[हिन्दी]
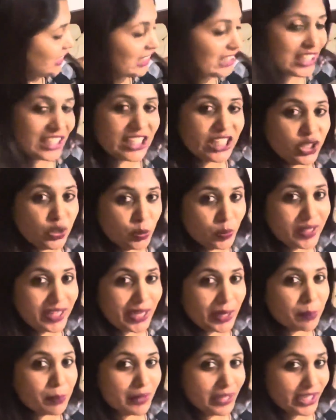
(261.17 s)
कल युवीर
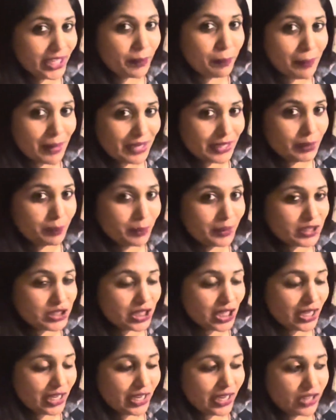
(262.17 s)
एक बर्थडे पार्टी पे
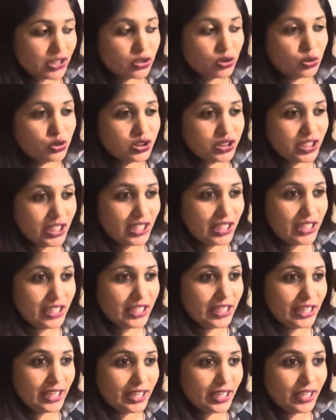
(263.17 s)
जा रहा है तो उसके
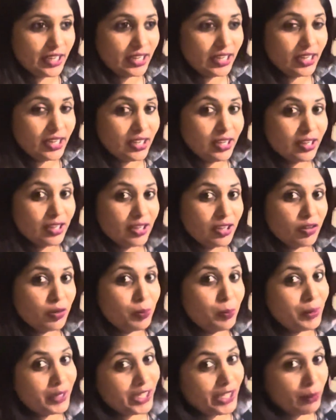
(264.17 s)
लिए
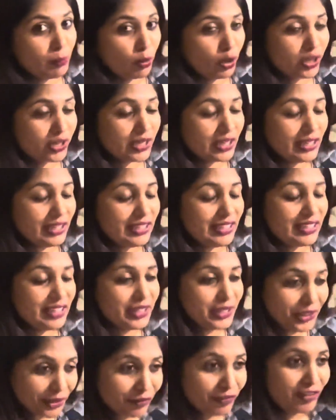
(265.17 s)
बर्थडे बॉय के लिए
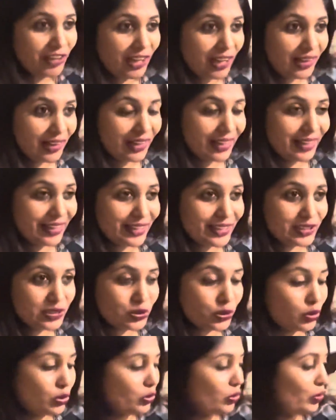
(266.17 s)
गिफ्ट लाना है
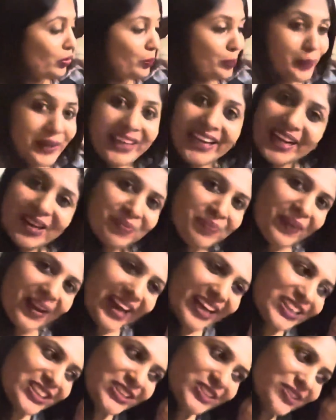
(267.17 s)
सो मी एंड
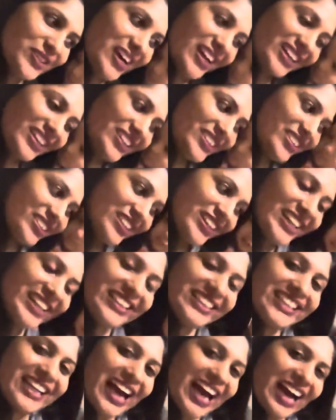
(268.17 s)
प्राइशु आर
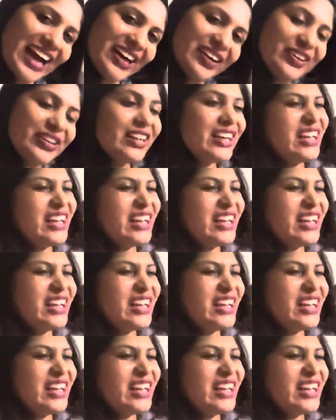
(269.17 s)
गोइंग डाउन